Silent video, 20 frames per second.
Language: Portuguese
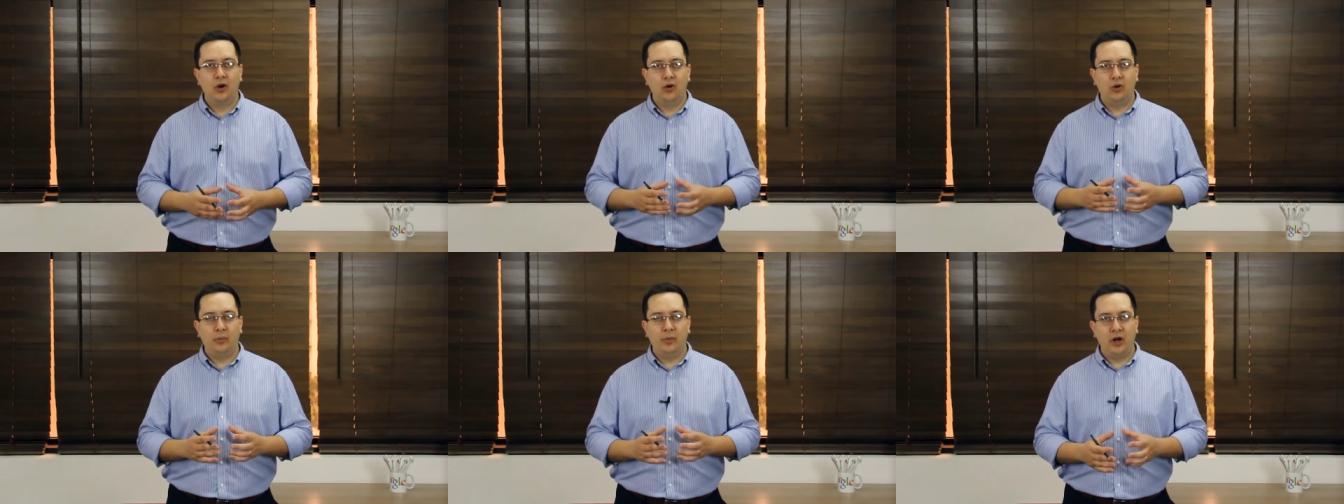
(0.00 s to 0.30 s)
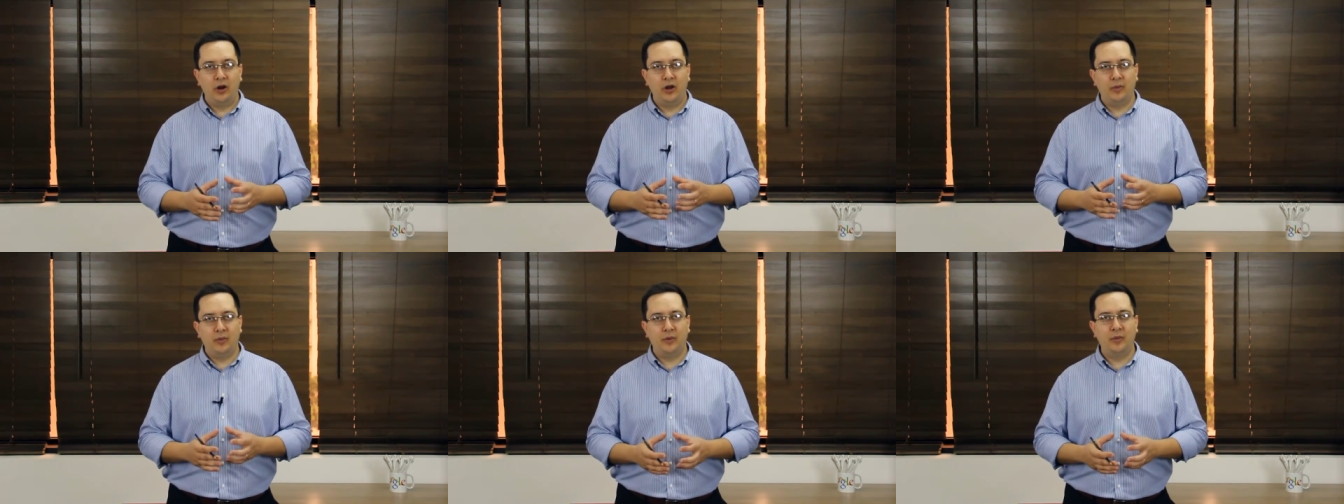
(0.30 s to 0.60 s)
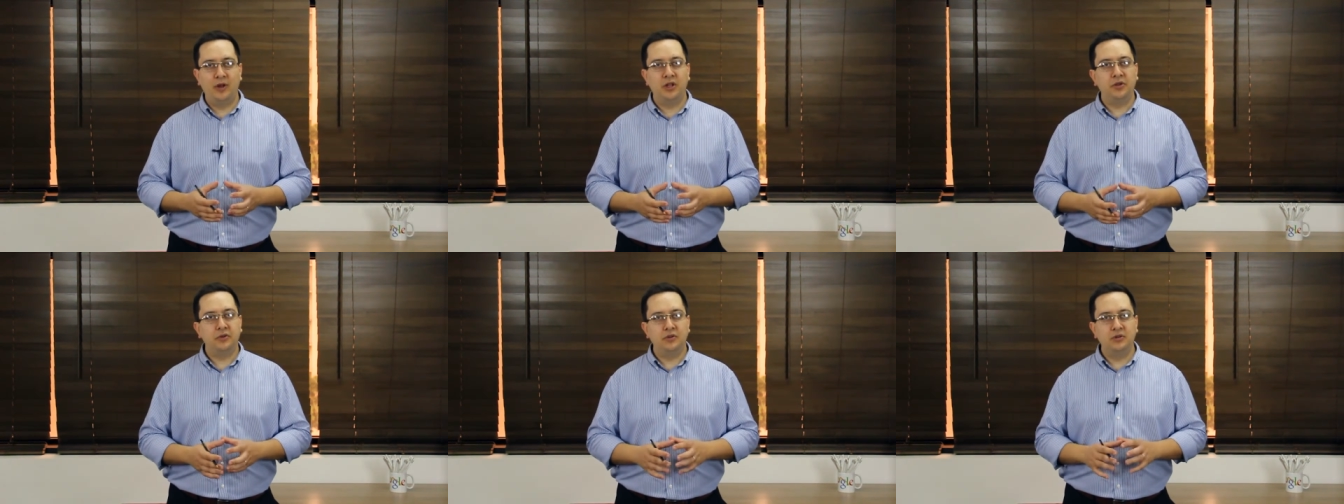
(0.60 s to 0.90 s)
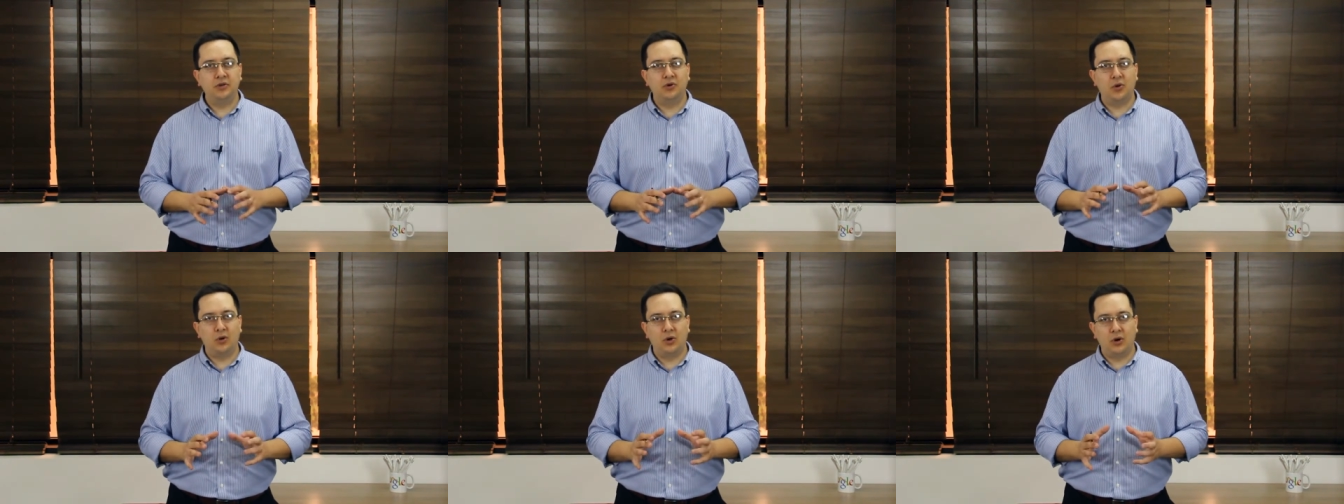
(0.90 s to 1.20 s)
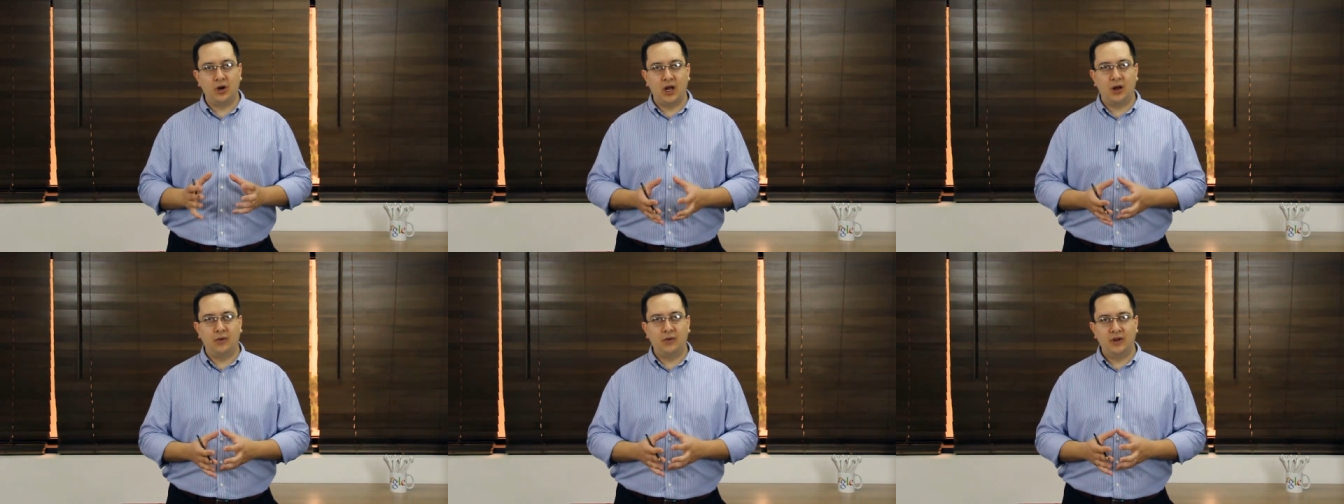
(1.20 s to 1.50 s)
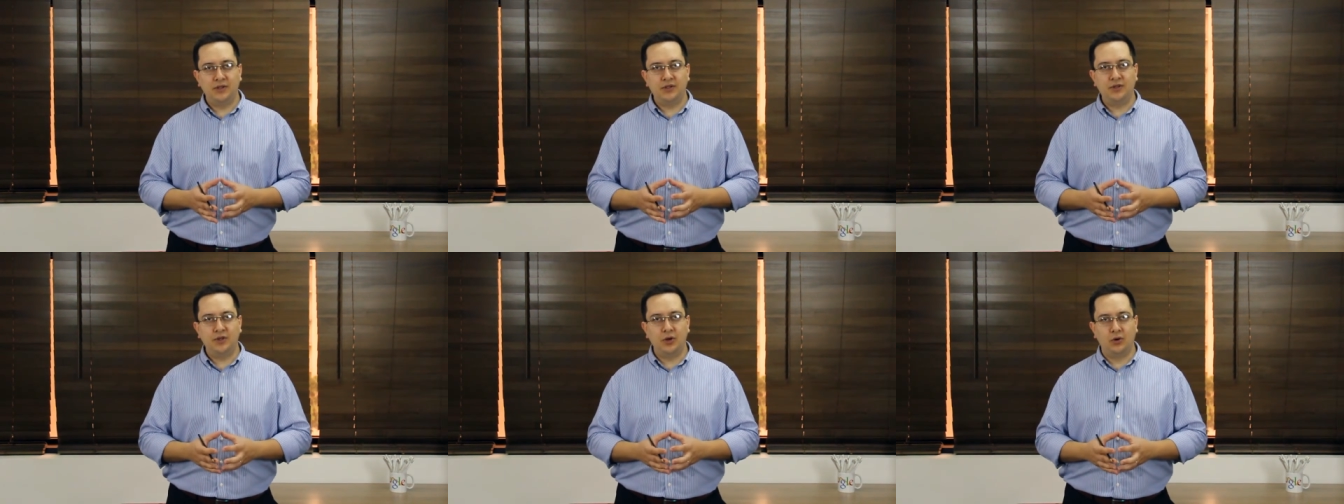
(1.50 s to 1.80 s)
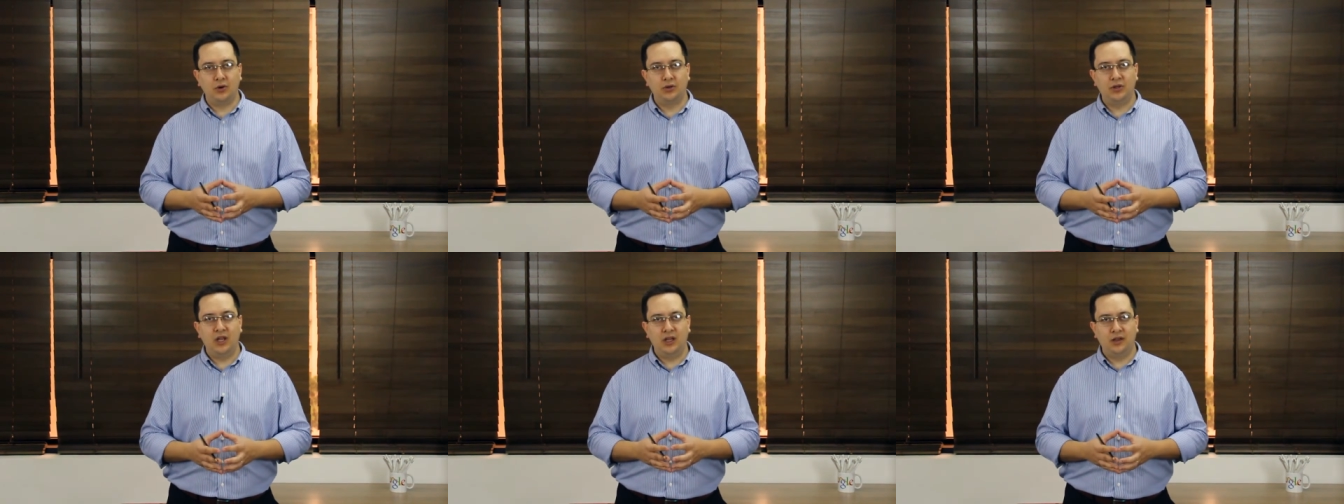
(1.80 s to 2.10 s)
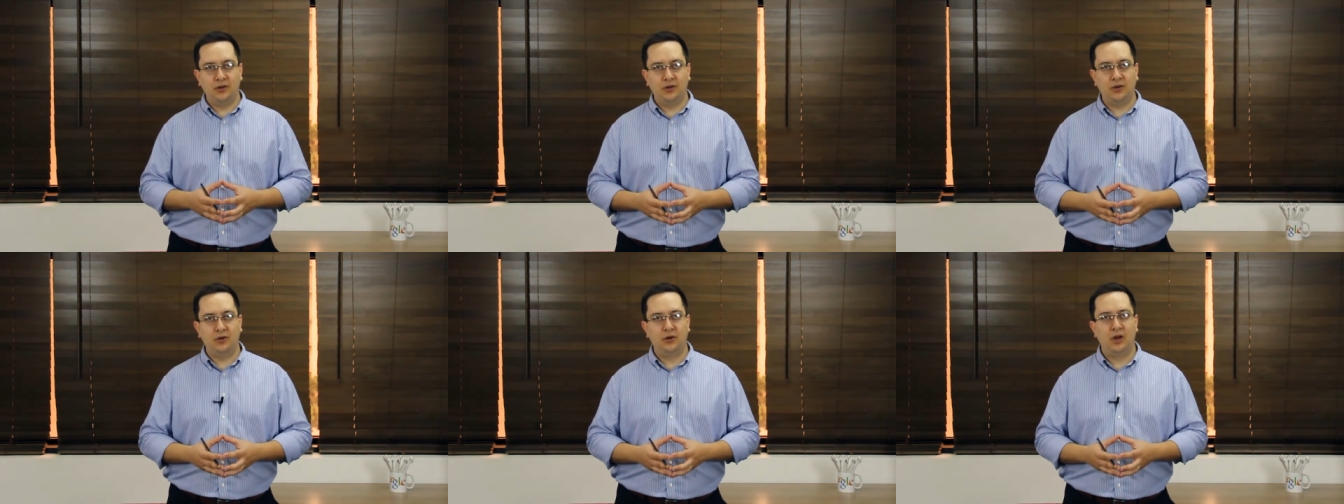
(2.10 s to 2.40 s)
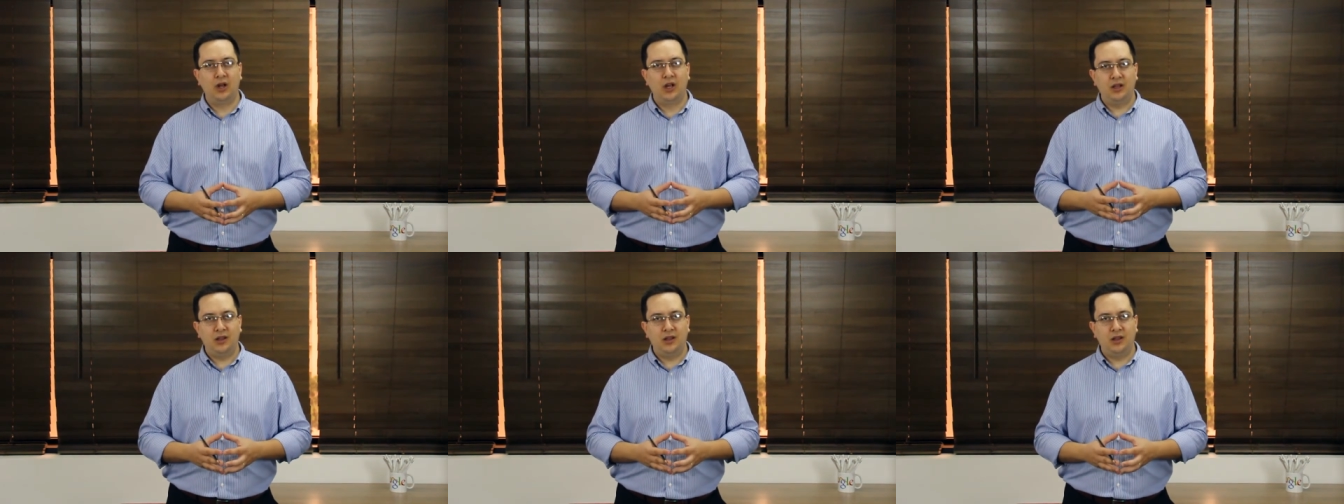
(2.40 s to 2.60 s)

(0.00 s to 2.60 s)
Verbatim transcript: o melhor momento de colocar o SEO dentro